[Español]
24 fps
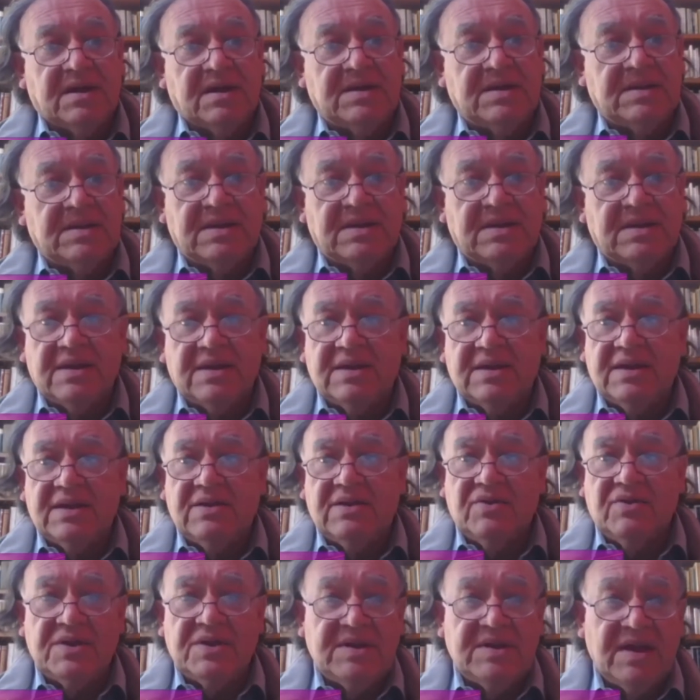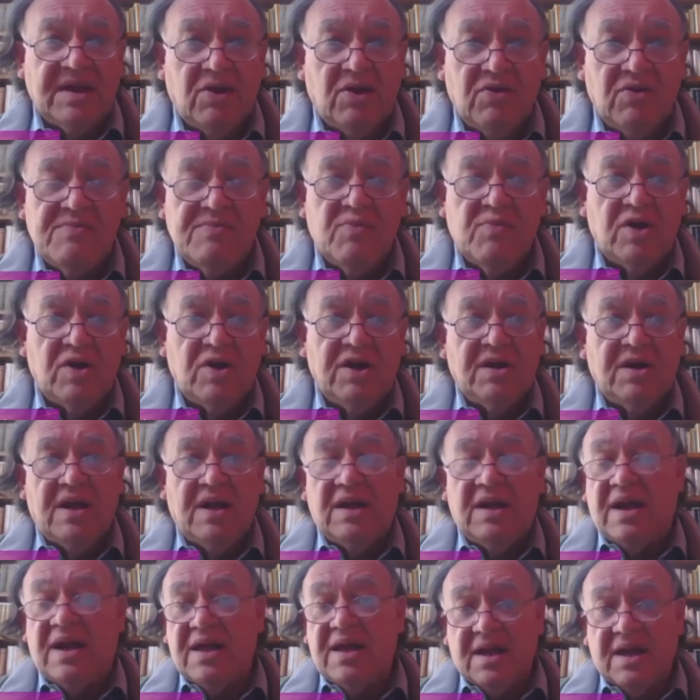Este, lo decía Luis
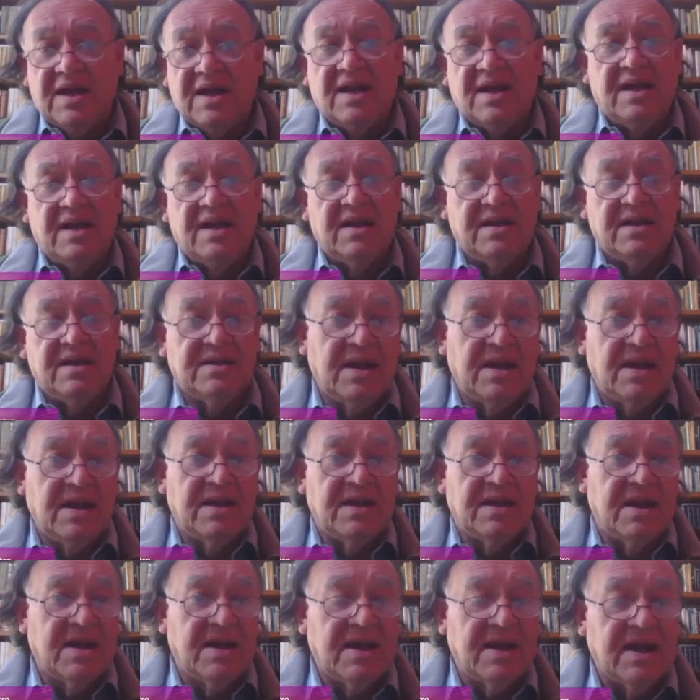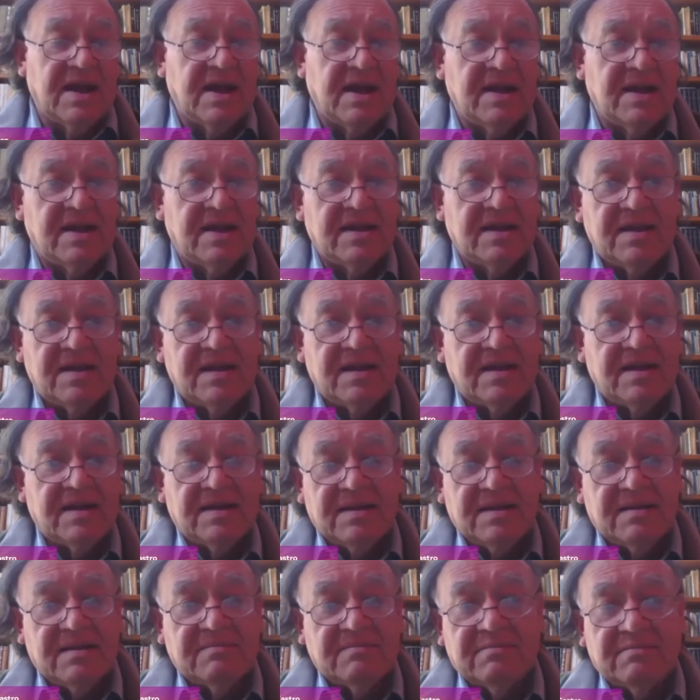Molina, la llegada, la llegada,
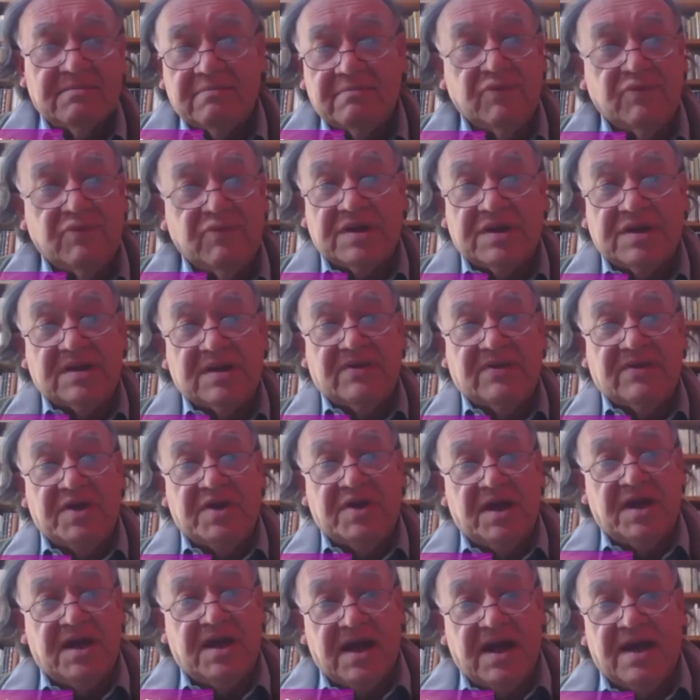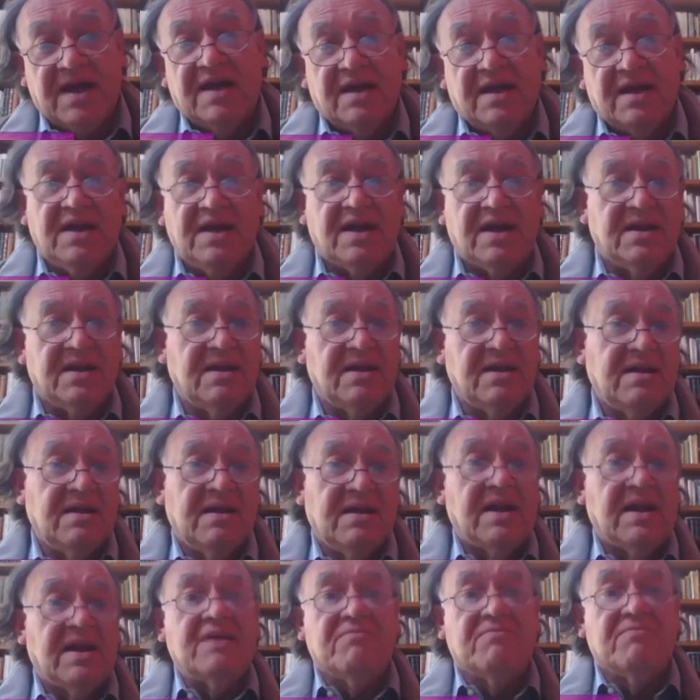no sé si fue llegada,
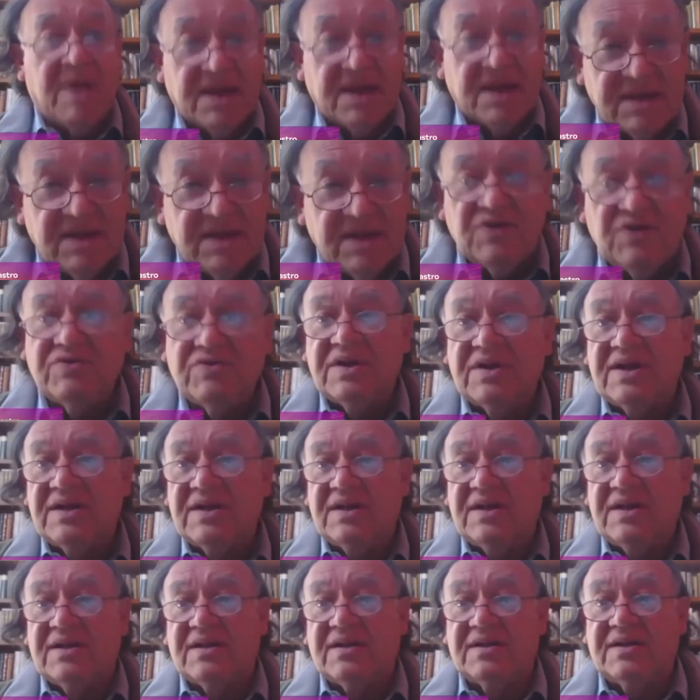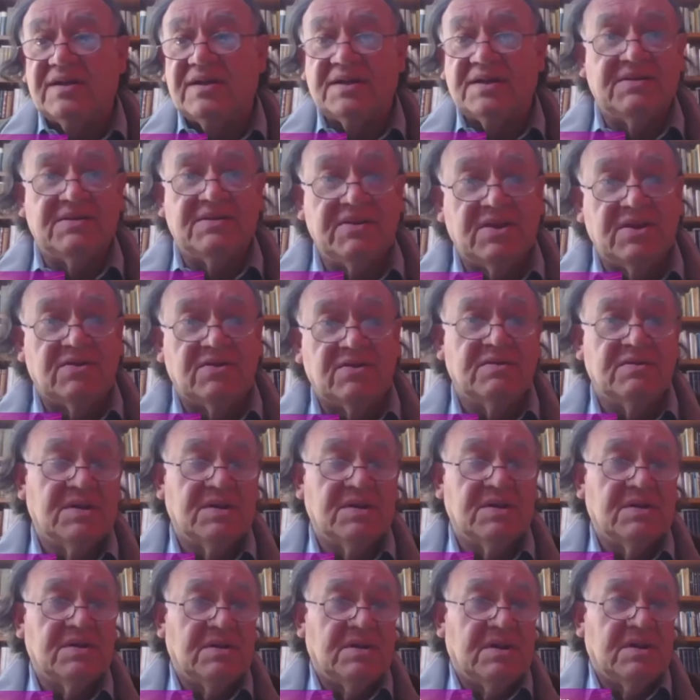la, invasión que se recibió,
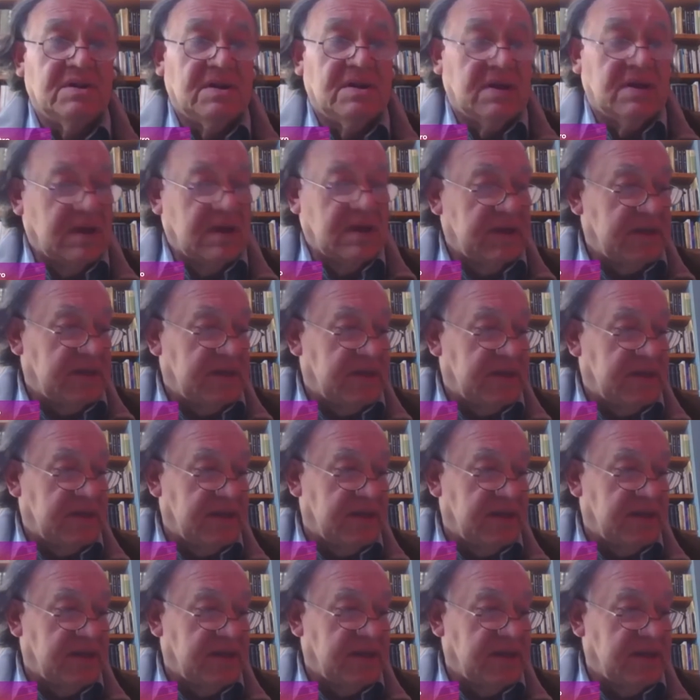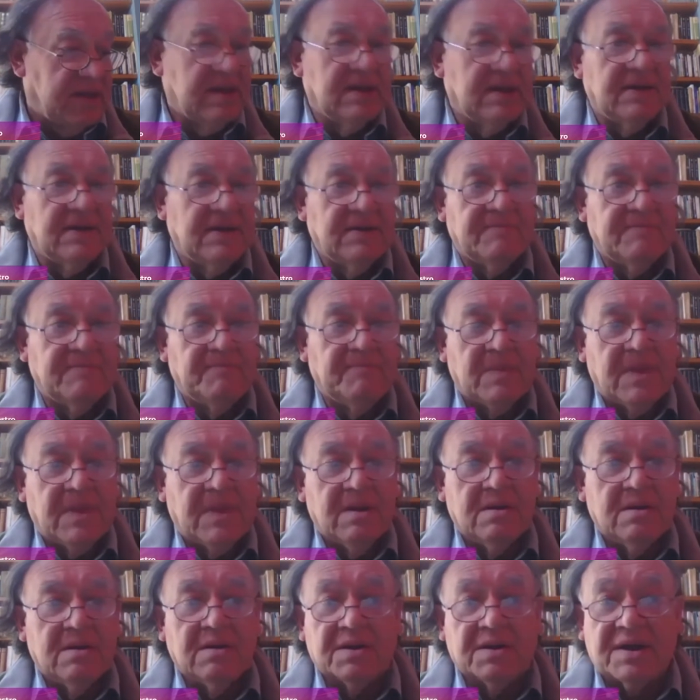este,
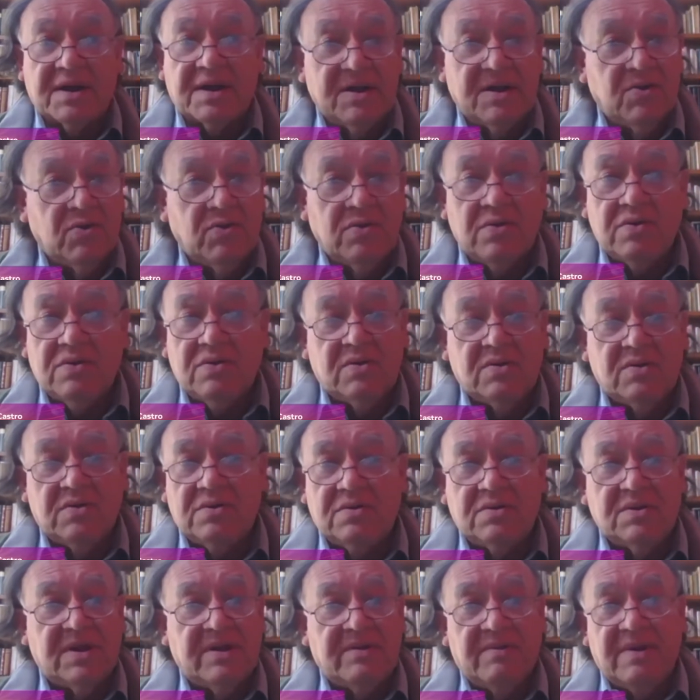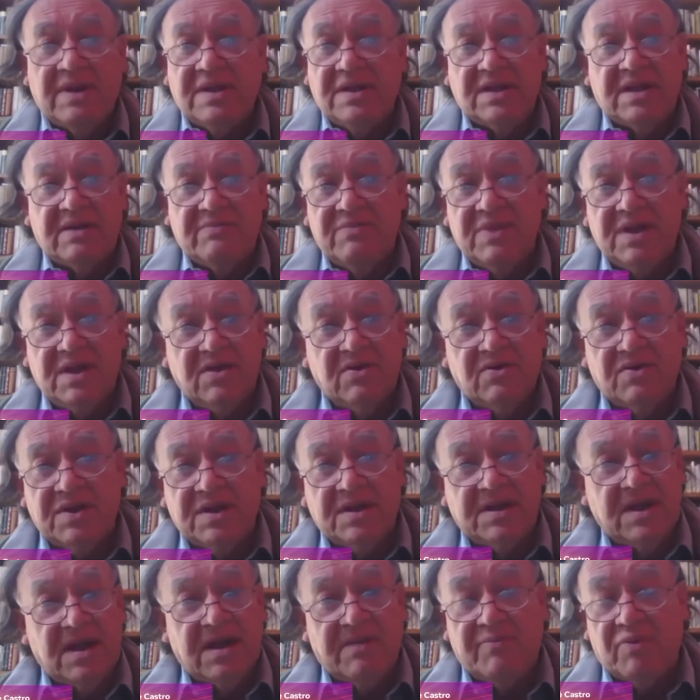redujo de 20
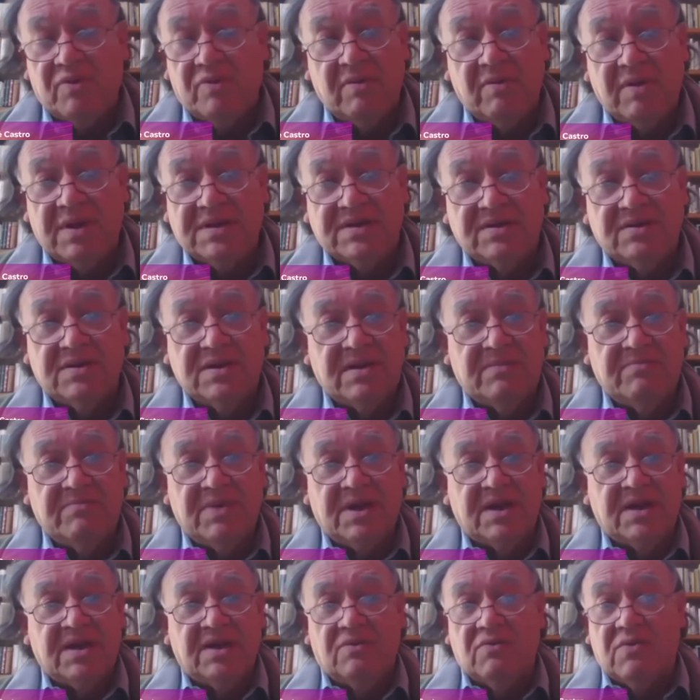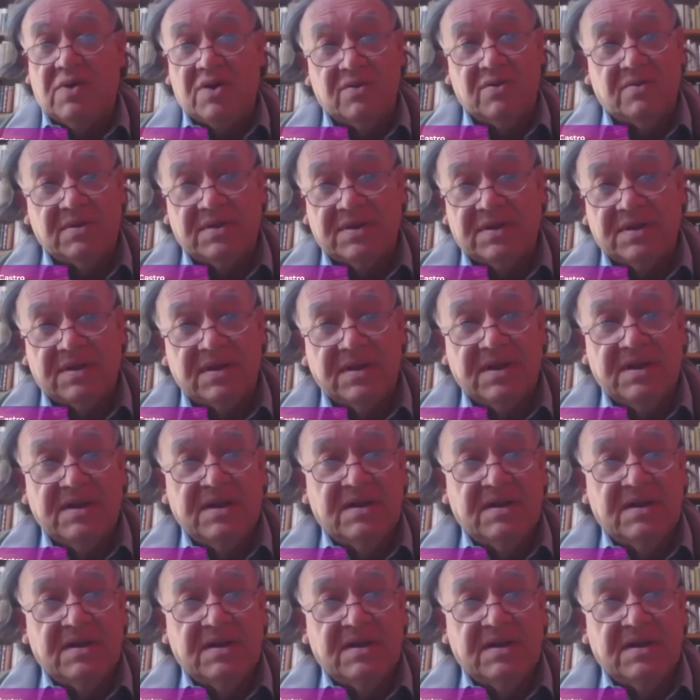millones de la población de México a dos